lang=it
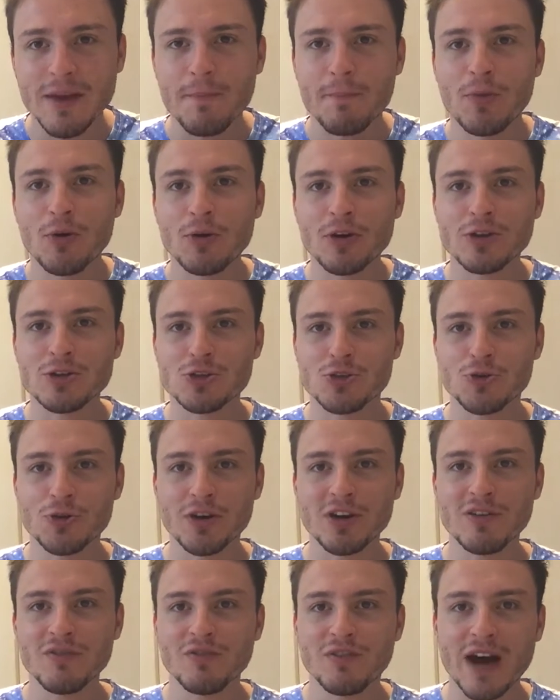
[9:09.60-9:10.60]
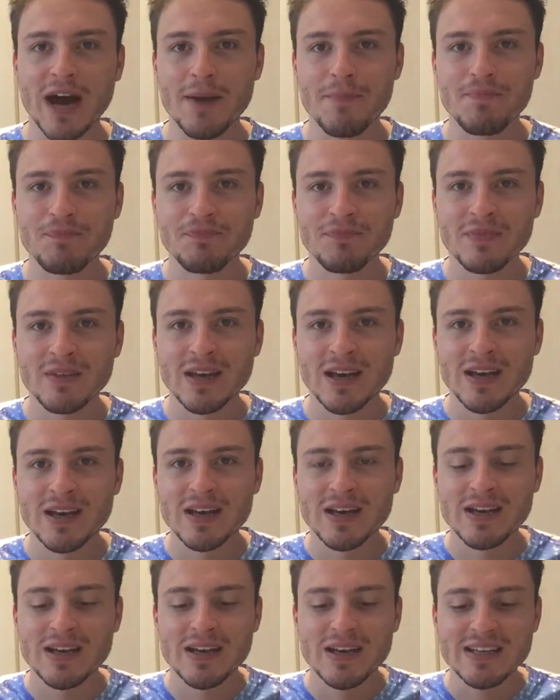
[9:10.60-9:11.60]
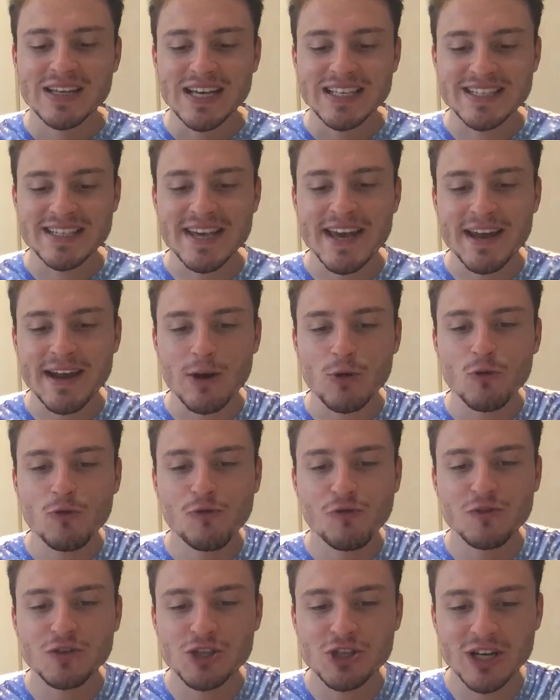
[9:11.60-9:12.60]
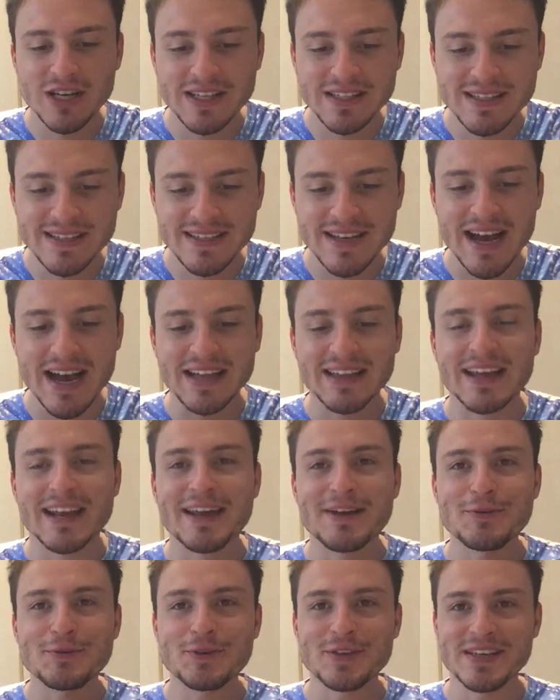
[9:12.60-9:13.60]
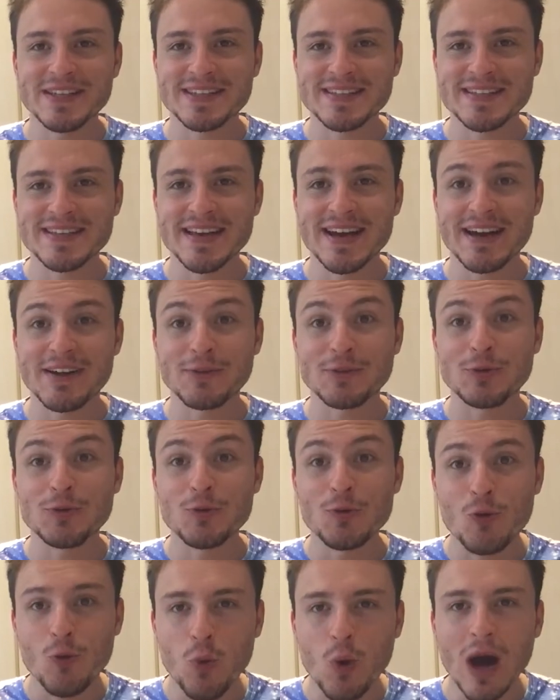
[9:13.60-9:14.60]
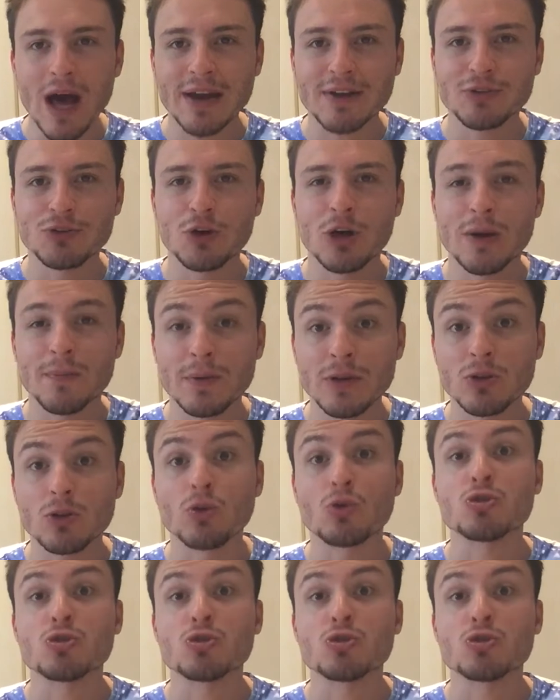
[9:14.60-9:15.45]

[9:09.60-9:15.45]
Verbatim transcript: pochi giorni fa si era ufficializzata la notizia di un quarto capitolo